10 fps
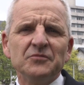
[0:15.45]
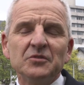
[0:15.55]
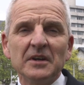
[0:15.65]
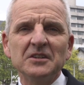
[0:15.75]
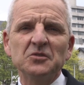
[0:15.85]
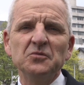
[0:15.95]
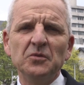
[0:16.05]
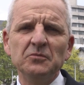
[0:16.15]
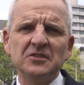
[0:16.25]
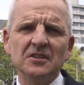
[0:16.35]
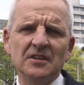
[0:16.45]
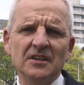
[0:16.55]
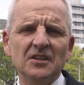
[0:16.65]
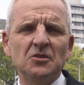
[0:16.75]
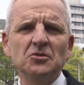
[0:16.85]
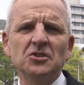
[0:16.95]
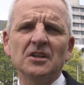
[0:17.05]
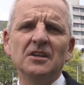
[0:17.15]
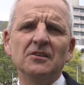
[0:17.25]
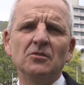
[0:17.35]
2015 dann die
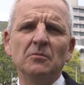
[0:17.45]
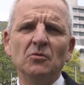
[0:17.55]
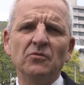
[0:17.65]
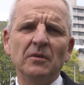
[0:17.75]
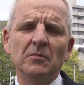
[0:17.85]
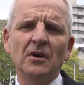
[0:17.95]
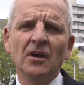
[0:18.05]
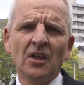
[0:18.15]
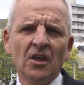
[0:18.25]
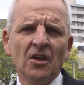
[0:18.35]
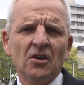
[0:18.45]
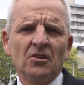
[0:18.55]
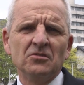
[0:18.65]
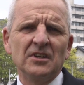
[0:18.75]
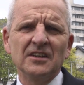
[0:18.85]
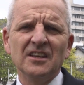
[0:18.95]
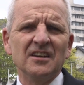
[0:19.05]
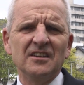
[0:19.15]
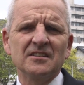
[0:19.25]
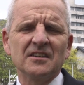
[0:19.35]
Grundsteinlegung im November und dann ging
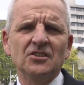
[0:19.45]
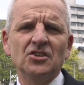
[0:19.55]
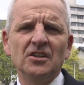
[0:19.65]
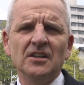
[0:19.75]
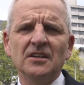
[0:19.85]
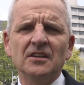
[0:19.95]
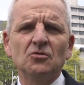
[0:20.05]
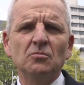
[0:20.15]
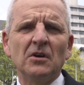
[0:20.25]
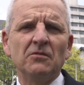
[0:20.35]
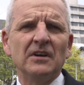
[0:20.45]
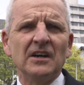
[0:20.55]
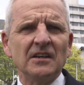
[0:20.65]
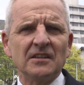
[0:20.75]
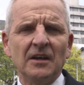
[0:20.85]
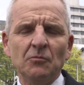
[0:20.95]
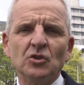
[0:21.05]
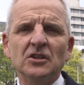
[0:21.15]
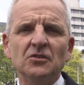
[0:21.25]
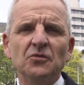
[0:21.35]
alles ganz schnell. Der Rohbau war drei
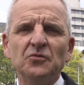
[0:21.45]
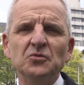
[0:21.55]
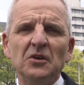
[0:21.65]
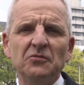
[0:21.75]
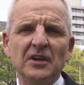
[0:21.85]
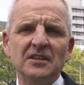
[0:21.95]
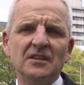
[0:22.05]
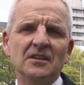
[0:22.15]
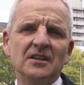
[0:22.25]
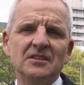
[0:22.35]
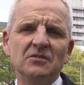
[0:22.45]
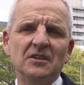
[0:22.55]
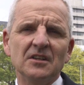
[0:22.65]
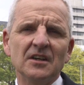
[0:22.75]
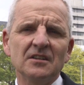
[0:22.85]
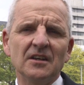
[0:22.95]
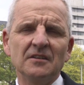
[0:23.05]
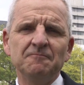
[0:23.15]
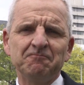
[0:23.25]
Monate früher fertig, als wir gedacht hatten.